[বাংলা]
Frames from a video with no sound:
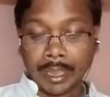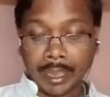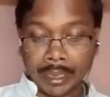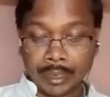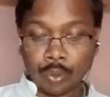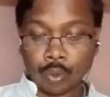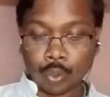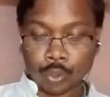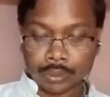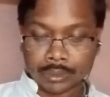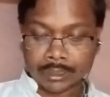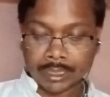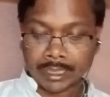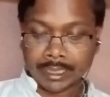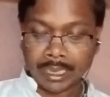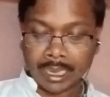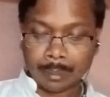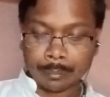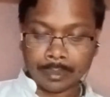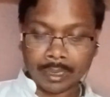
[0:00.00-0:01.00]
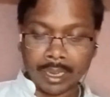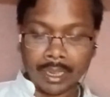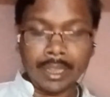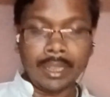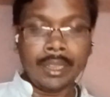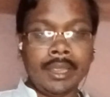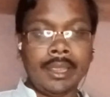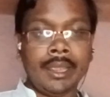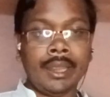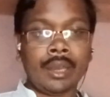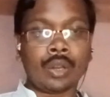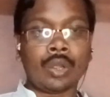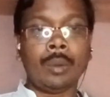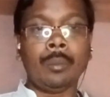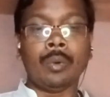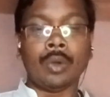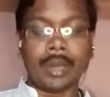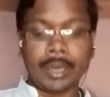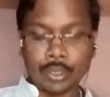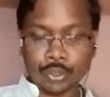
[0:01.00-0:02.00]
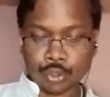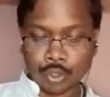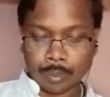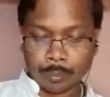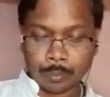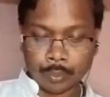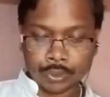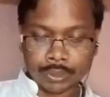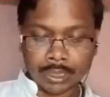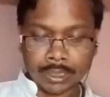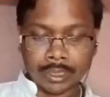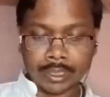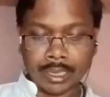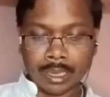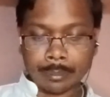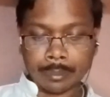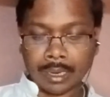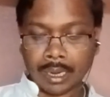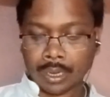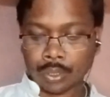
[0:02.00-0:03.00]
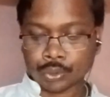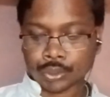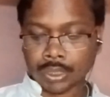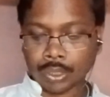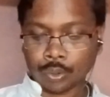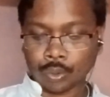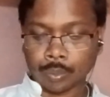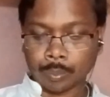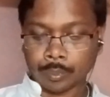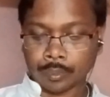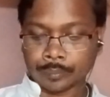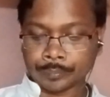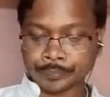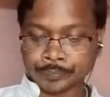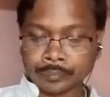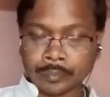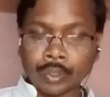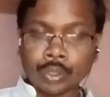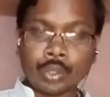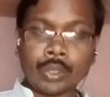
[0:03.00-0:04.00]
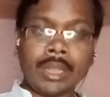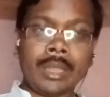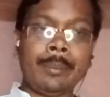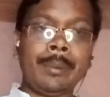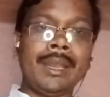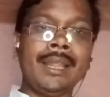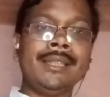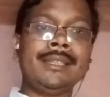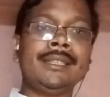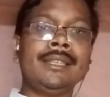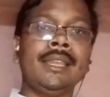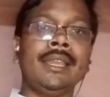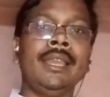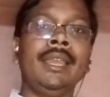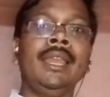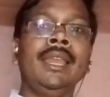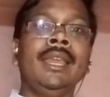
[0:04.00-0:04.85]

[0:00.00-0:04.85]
এই অধ্যায়ে আমরা এরকম অনেক সভ্যতা নিয়ে আমরা আলোচনা করব তো এবার এসছে